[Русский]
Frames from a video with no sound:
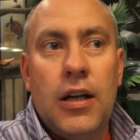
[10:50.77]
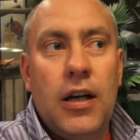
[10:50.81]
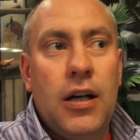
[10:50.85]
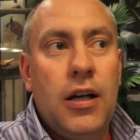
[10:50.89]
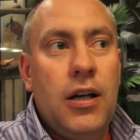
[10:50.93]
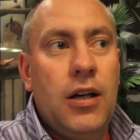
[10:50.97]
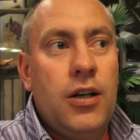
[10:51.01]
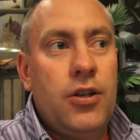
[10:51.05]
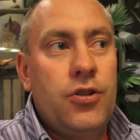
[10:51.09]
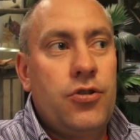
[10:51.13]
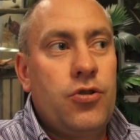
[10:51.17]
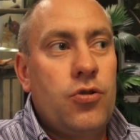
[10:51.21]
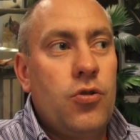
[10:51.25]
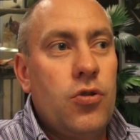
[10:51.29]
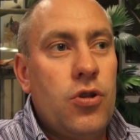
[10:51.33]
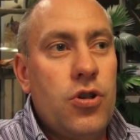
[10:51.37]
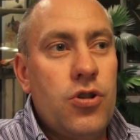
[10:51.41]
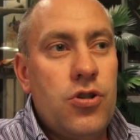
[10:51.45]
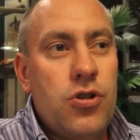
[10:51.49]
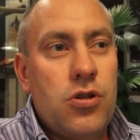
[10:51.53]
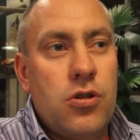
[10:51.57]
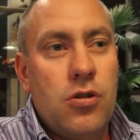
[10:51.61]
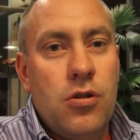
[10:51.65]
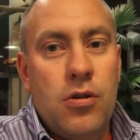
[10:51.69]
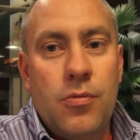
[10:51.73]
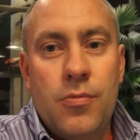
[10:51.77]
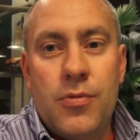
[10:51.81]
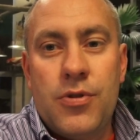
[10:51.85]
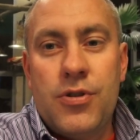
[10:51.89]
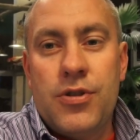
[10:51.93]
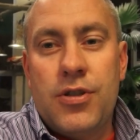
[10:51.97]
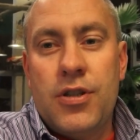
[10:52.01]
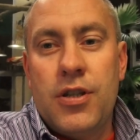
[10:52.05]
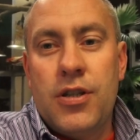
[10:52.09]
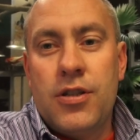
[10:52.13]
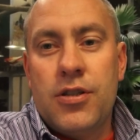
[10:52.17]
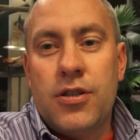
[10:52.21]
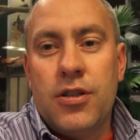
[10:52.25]
А сколько стоимость
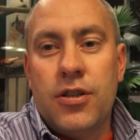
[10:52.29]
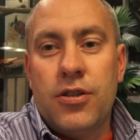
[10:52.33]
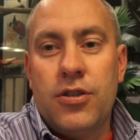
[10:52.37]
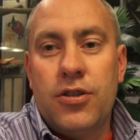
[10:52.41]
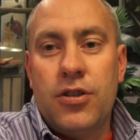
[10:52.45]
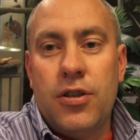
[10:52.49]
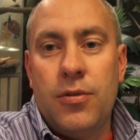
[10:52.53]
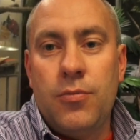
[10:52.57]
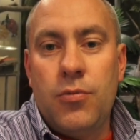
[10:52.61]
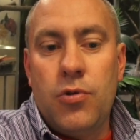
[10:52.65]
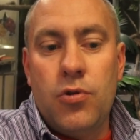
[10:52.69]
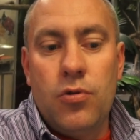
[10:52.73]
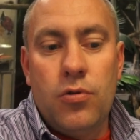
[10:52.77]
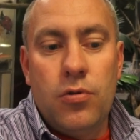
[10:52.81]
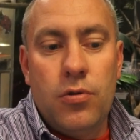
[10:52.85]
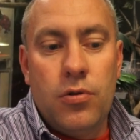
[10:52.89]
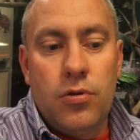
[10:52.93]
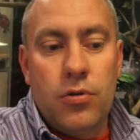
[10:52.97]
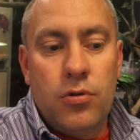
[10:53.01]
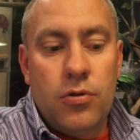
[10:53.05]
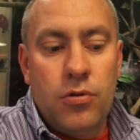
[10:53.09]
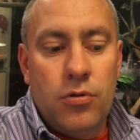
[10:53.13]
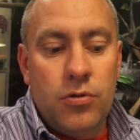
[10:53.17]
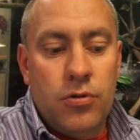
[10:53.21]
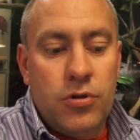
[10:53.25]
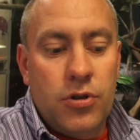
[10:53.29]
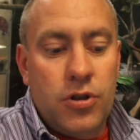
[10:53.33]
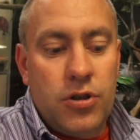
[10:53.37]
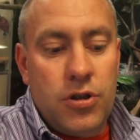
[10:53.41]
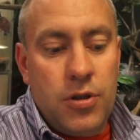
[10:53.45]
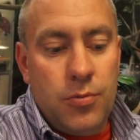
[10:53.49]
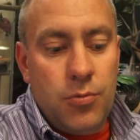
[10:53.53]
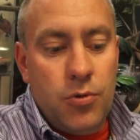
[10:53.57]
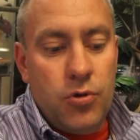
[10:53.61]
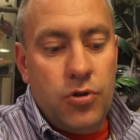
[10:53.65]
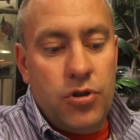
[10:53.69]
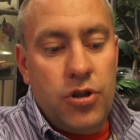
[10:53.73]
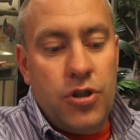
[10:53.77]
здесь на семью? Ну, на
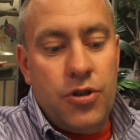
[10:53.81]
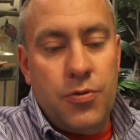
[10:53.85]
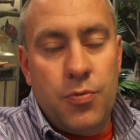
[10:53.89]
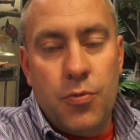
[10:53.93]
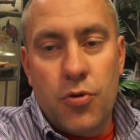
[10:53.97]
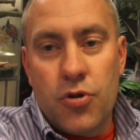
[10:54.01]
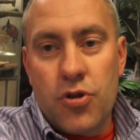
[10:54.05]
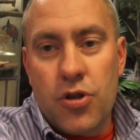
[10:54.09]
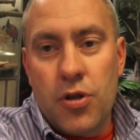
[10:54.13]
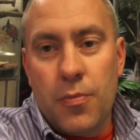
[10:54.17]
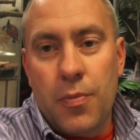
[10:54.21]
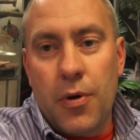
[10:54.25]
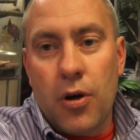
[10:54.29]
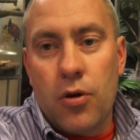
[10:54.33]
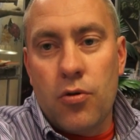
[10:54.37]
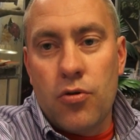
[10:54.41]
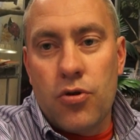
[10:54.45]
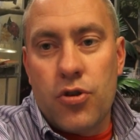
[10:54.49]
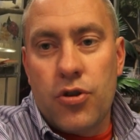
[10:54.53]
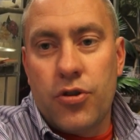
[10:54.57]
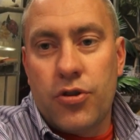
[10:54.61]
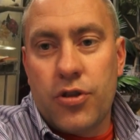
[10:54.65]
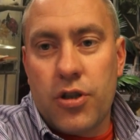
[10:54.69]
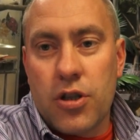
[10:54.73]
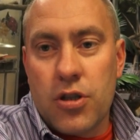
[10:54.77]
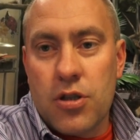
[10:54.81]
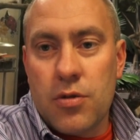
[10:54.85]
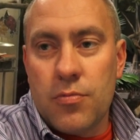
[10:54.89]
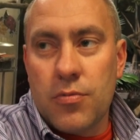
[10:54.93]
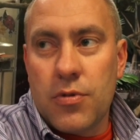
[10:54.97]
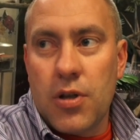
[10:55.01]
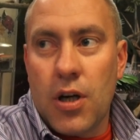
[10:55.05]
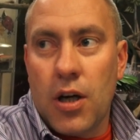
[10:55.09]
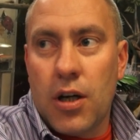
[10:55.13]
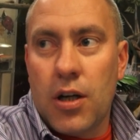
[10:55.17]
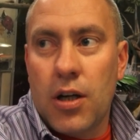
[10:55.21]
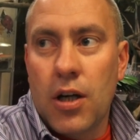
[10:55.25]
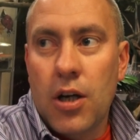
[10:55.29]
семью здесь можно покушать, скажем
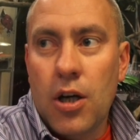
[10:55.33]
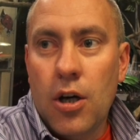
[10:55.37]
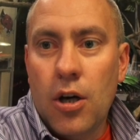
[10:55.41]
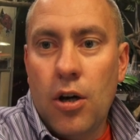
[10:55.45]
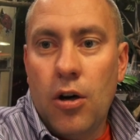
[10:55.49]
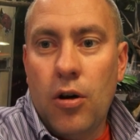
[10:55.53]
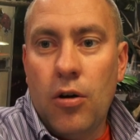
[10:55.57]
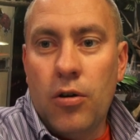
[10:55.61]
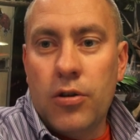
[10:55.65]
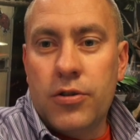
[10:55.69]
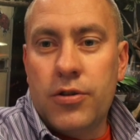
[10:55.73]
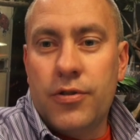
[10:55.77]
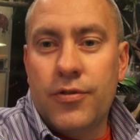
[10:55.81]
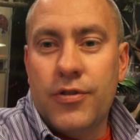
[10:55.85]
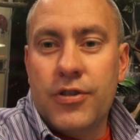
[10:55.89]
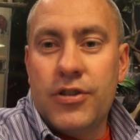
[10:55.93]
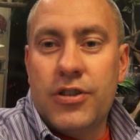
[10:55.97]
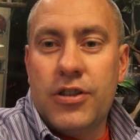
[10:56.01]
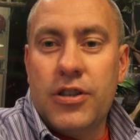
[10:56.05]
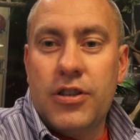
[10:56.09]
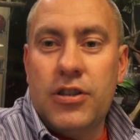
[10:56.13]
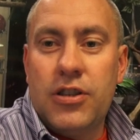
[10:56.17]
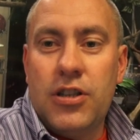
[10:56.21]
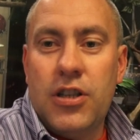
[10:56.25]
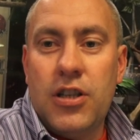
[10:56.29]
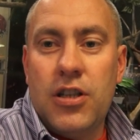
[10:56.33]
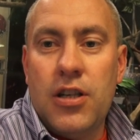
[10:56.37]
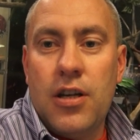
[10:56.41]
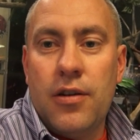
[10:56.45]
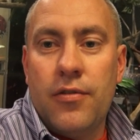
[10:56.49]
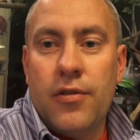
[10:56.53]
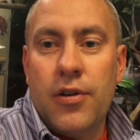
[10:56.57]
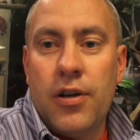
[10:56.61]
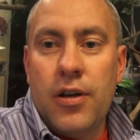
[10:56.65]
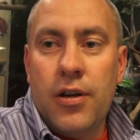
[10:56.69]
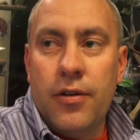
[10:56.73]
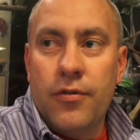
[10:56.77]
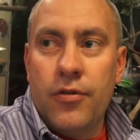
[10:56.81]
так, от 20
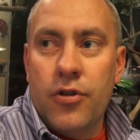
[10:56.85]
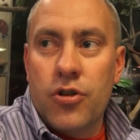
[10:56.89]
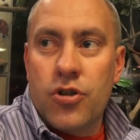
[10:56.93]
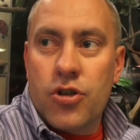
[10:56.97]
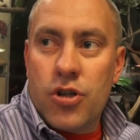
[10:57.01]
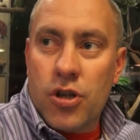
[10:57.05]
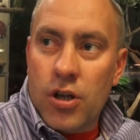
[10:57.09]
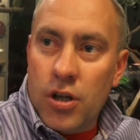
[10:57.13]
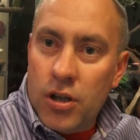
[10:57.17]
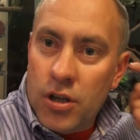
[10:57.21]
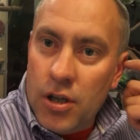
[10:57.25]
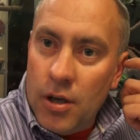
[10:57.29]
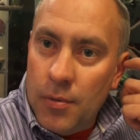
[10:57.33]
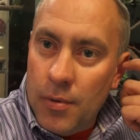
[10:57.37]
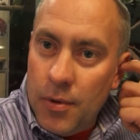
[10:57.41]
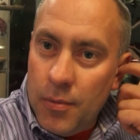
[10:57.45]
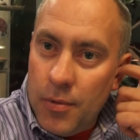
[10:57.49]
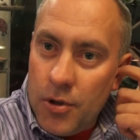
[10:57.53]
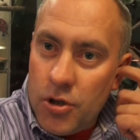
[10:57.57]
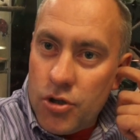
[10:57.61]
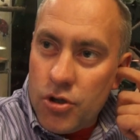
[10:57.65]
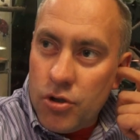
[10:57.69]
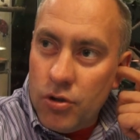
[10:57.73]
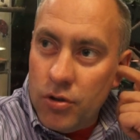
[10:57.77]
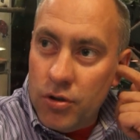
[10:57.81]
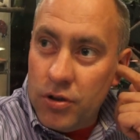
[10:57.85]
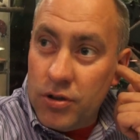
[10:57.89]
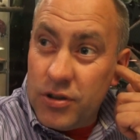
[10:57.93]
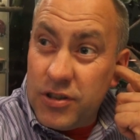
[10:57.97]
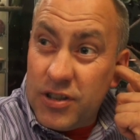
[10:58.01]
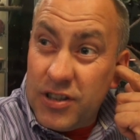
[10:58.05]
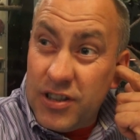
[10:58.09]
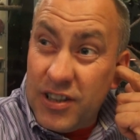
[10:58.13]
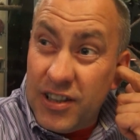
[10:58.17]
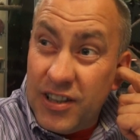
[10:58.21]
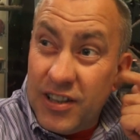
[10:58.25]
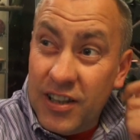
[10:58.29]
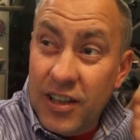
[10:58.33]
евро и выше. Нам обошелся
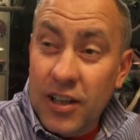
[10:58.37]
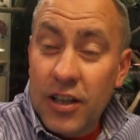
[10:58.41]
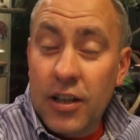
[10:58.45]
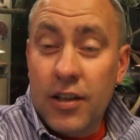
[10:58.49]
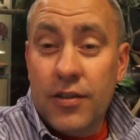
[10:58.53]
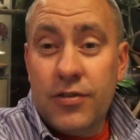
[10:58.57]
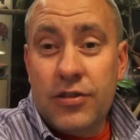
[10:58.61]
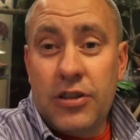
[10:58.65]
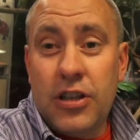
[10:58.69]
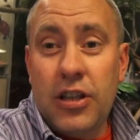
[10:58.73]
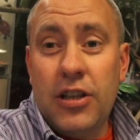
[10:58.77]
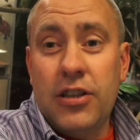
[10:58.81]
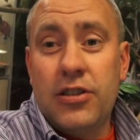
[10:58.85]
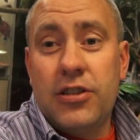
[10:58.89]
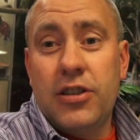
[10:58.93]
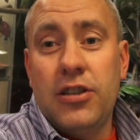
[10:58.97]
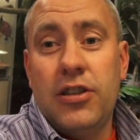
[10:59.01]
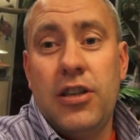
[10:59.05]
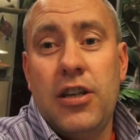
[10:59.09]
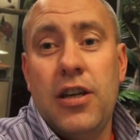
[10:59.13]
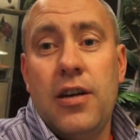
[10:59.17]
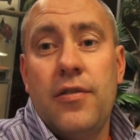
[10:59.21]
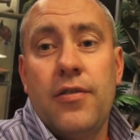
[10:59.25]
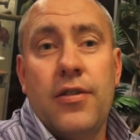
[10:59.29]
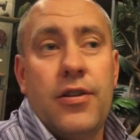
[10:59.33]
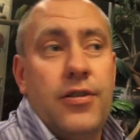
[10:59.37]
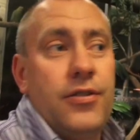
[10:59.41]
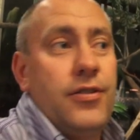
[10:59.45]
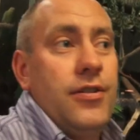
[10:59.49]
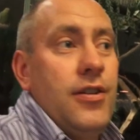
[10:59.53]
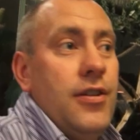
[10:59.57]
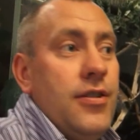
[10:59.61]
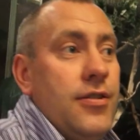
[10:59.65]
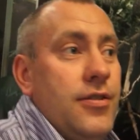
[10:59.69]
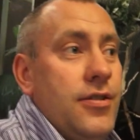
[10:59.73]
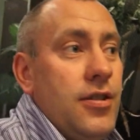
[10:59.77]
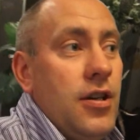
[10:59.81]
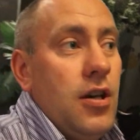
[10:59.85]
в 30 евро
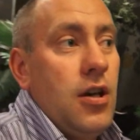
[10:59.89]
здесь,